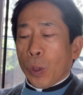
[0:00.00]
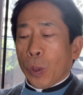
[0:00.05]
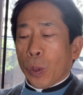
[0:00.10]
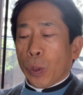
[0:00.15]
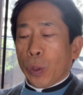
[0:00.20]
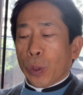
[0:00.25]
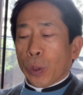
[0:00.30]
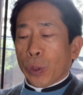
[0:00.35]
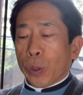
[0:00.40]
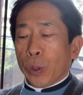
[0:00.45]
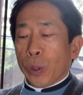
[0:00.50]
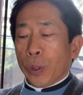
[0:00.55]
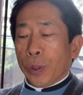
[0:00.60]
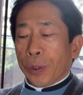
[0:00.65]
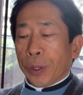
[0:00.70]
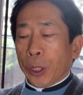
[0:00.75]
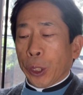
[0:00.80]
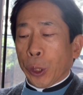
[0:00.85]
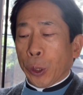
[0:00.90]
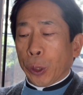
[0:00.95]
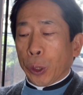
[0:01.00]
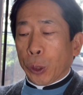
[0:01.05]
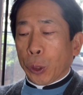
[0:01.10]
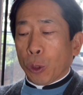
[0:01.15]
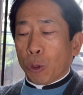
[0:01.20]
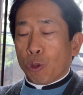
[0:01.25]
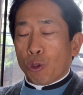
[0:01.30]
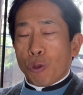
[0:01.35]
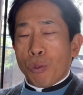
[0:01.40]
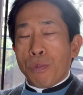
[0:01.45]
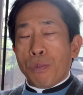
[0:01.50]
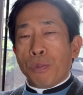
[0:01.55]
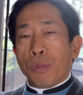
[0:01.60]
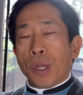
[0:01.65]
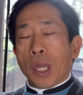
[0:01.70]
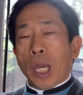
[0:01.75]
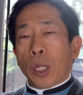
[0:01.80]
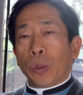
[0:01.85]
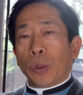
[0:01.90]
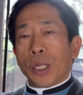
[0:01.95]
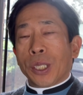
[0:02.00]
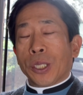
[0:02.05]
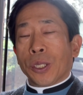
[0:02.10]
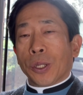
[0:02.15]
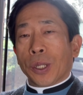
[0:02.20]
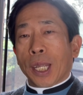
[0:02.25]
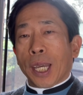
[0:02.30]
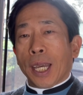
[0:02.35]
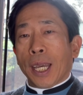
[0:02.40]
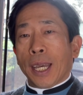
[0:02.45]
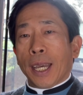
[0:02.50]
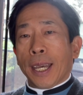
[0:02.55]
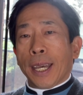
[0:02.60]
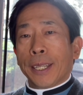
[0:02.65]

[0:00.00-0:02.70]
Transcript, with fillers: 오늘은 너희도 준비하고 있어라